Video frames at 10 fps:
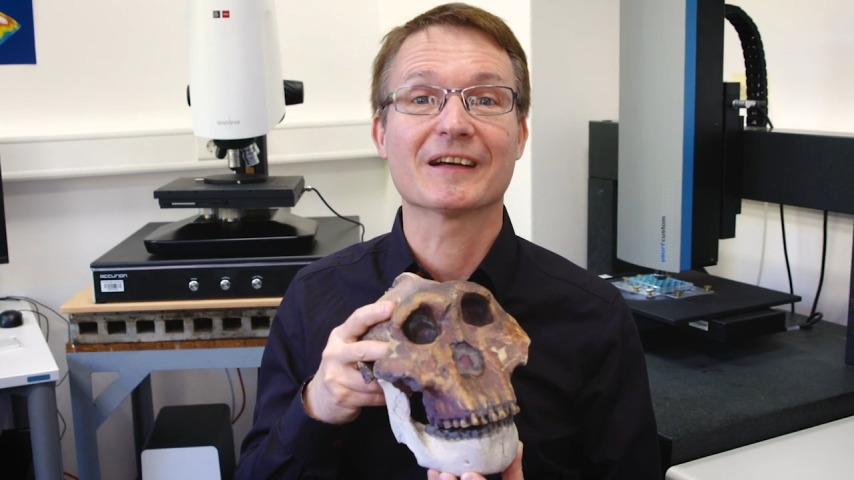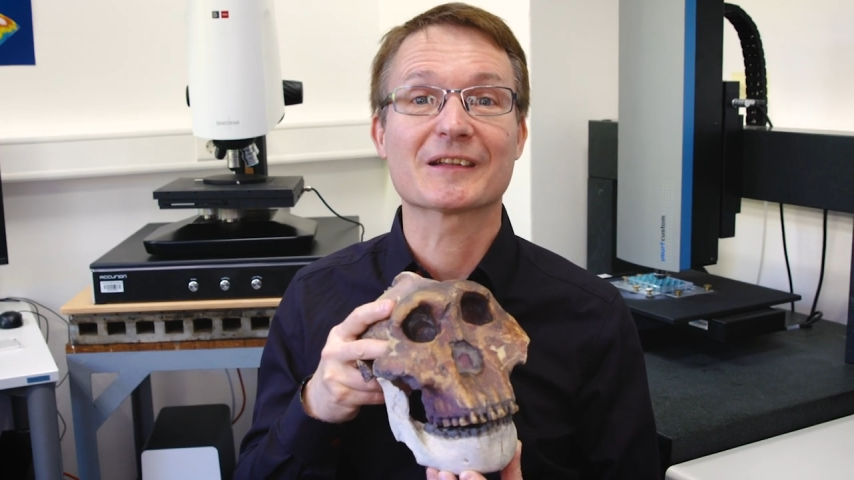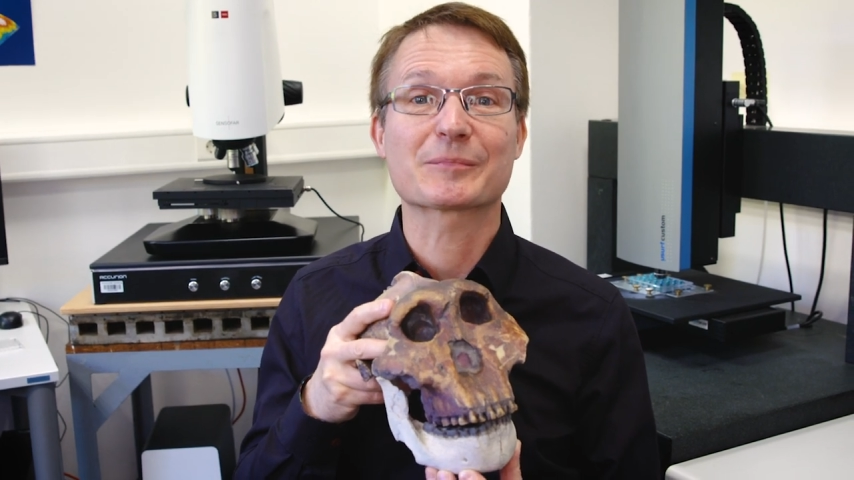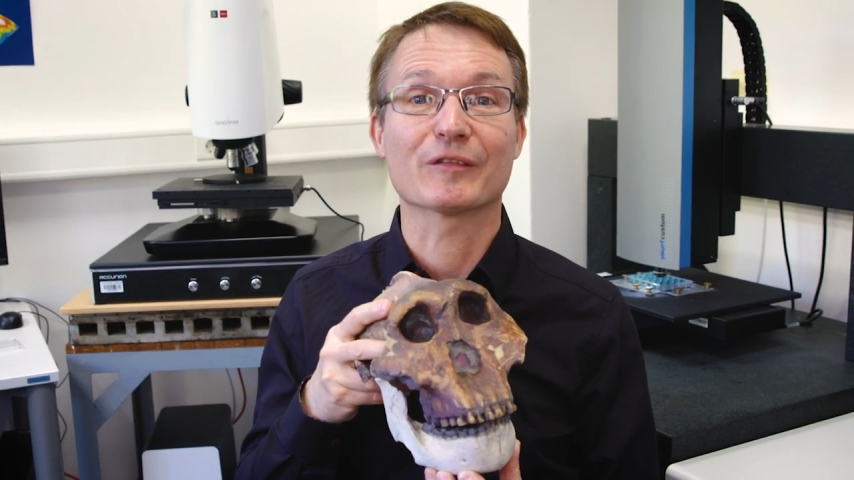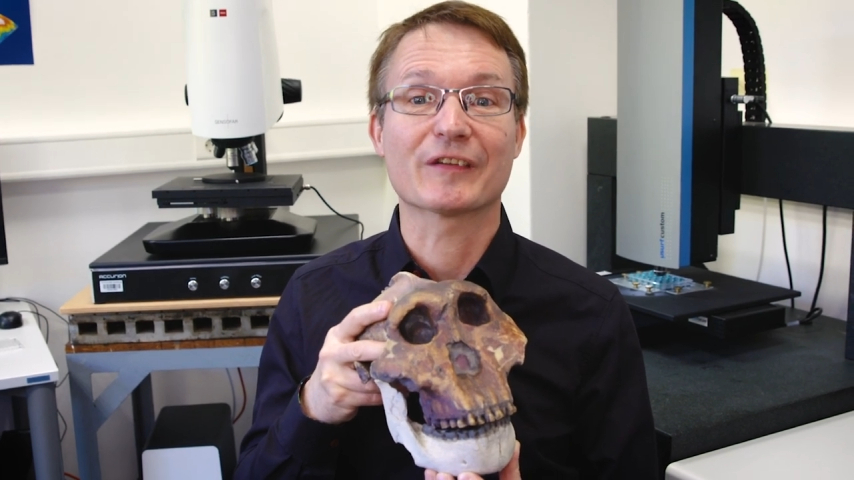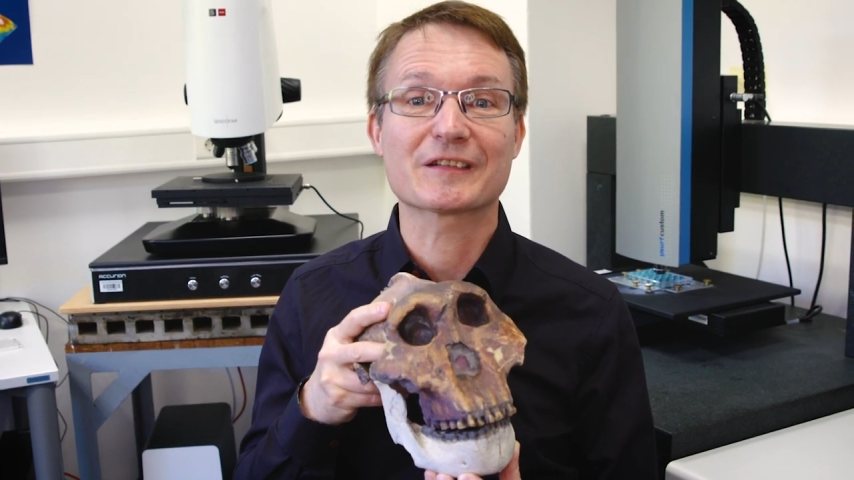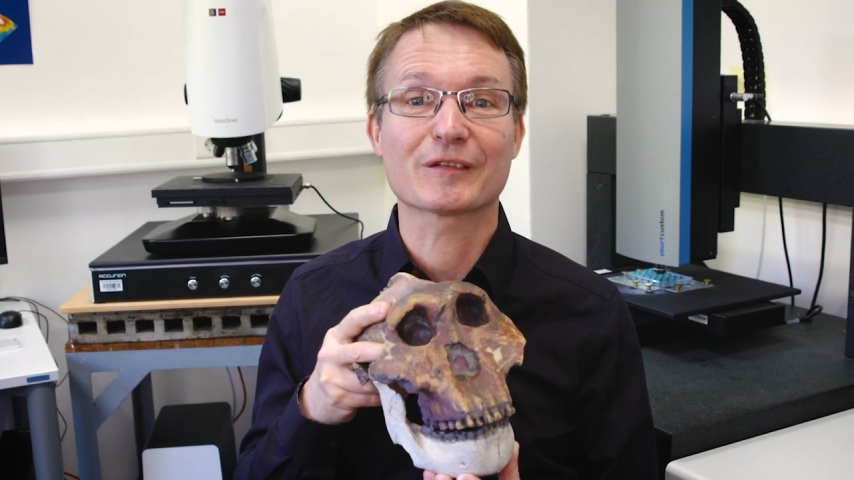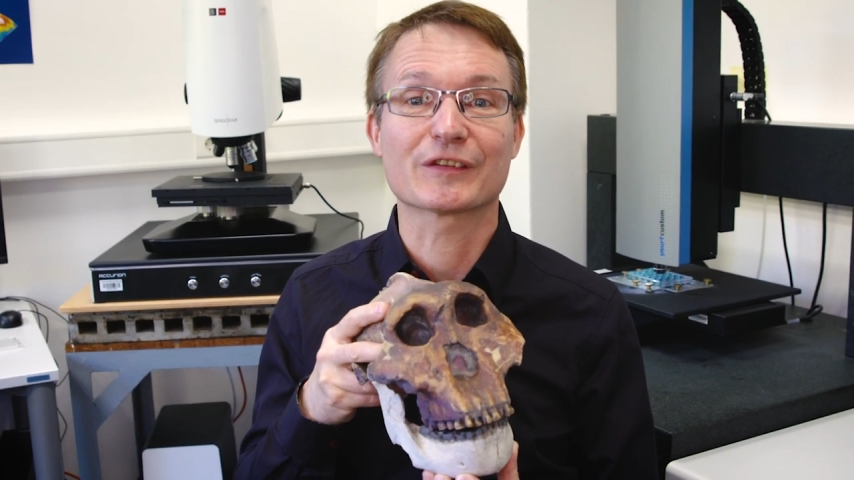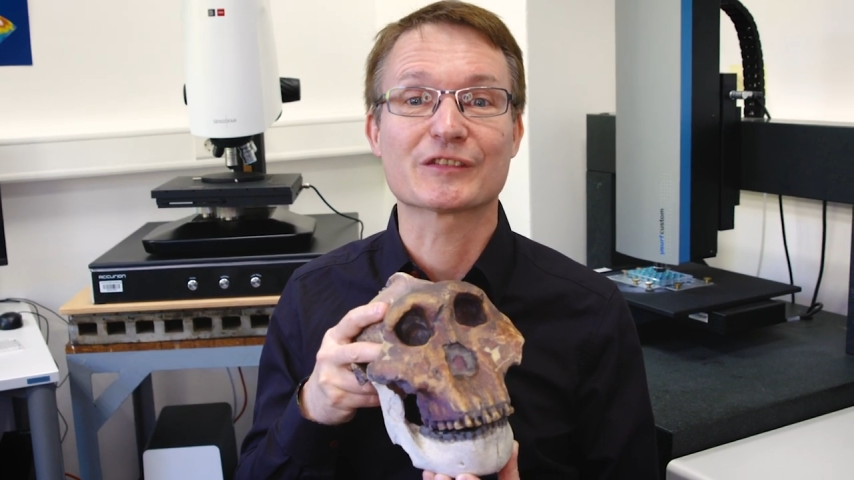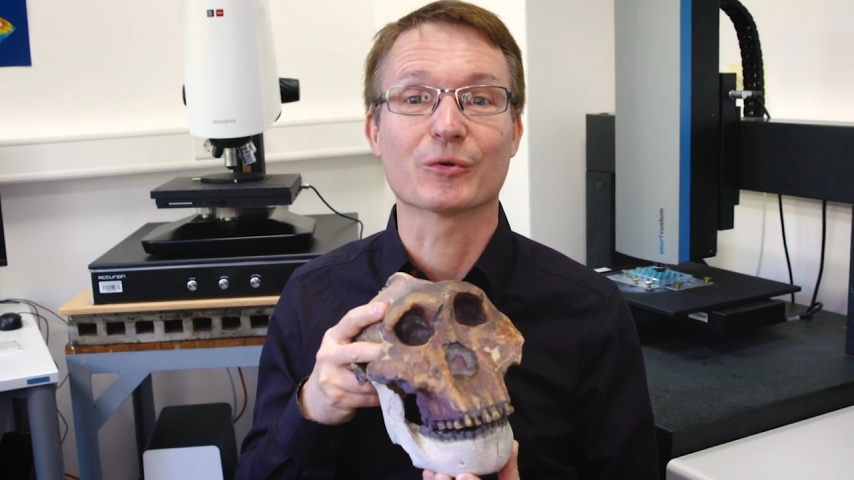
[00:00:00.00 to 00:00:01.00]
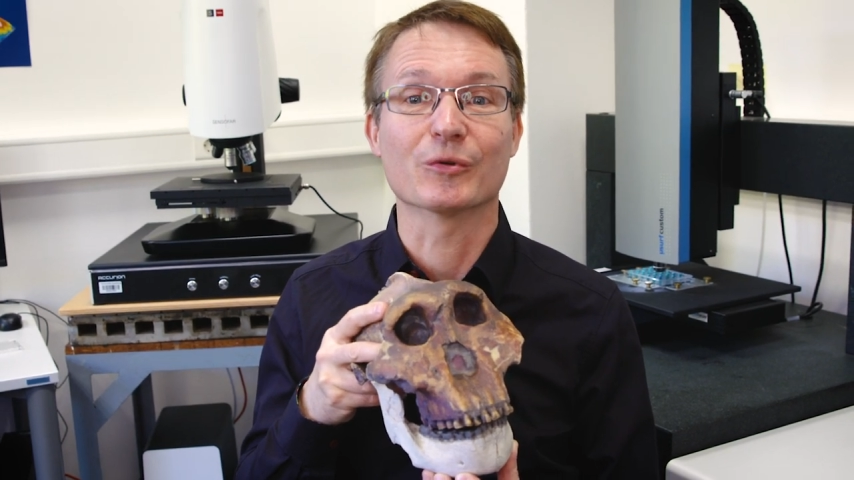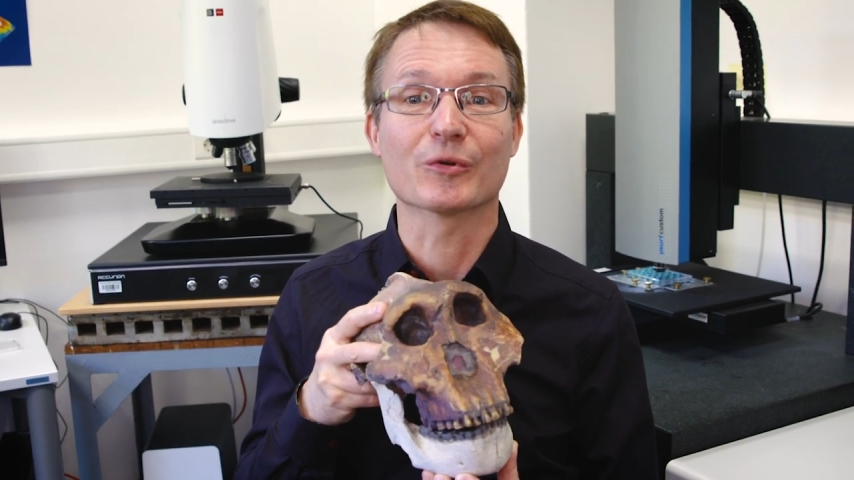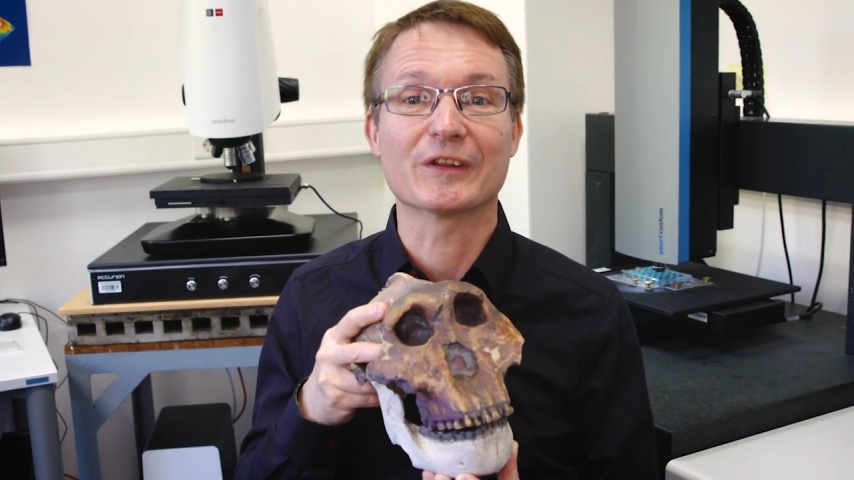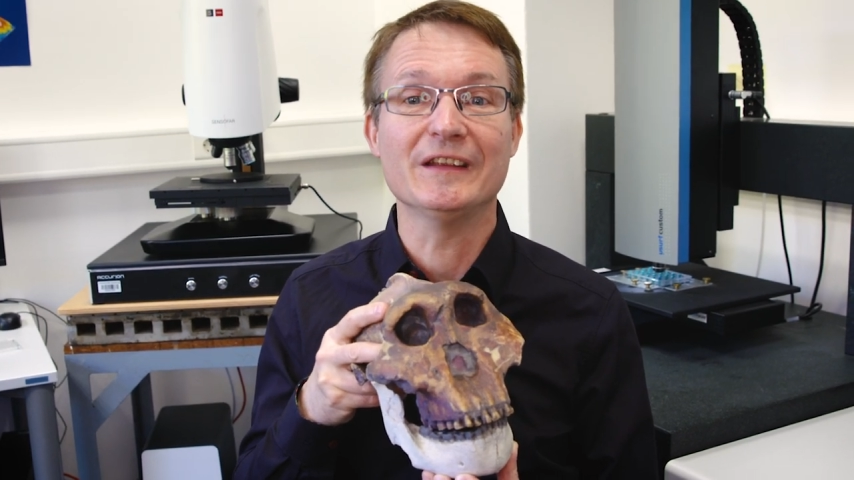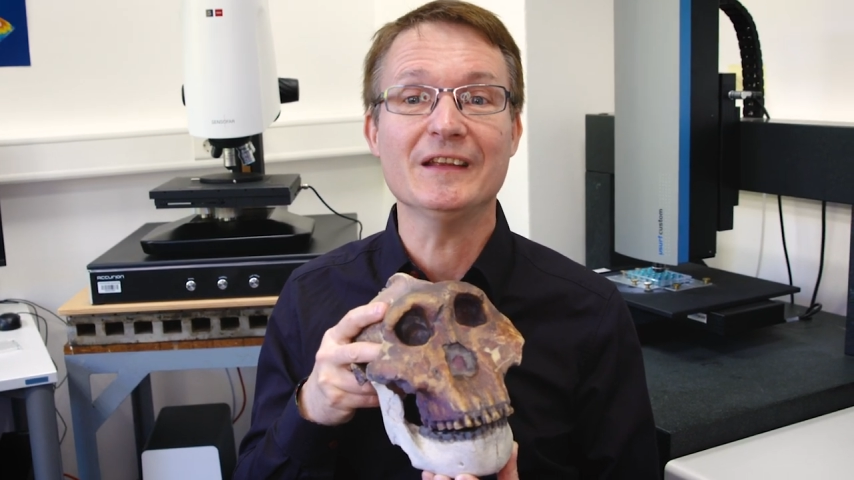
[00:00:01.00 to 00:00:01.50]
als Professor für
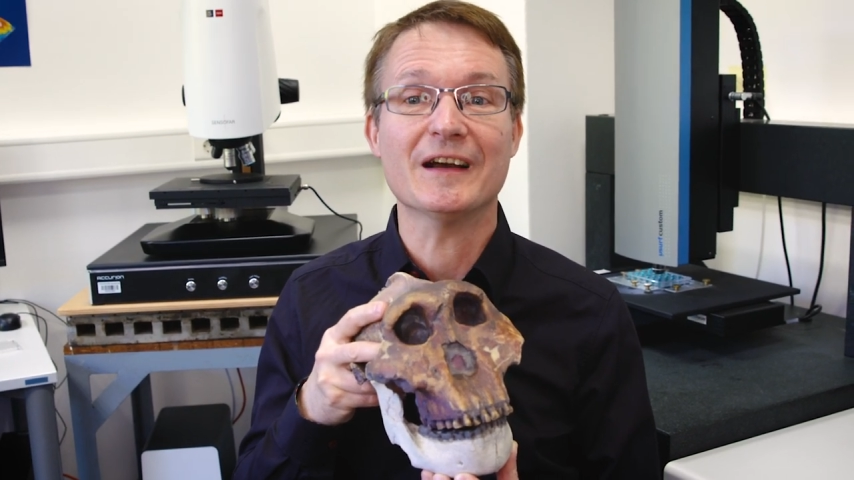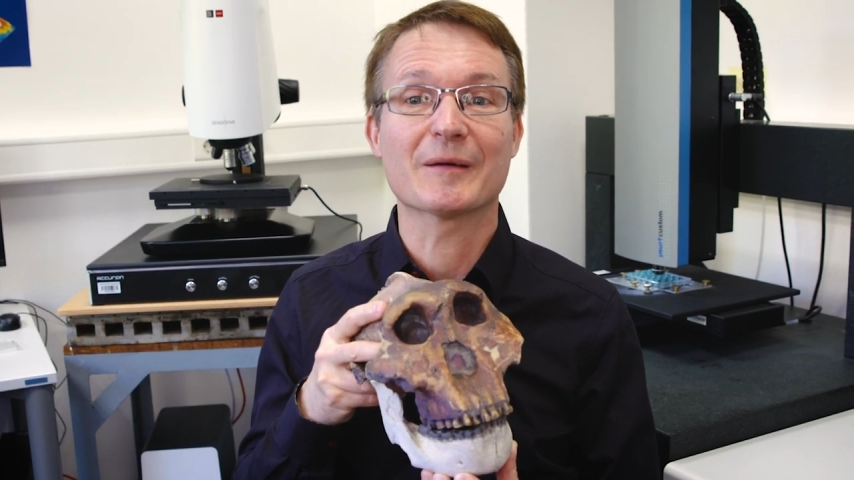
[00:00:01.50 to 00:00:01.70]
Zoologie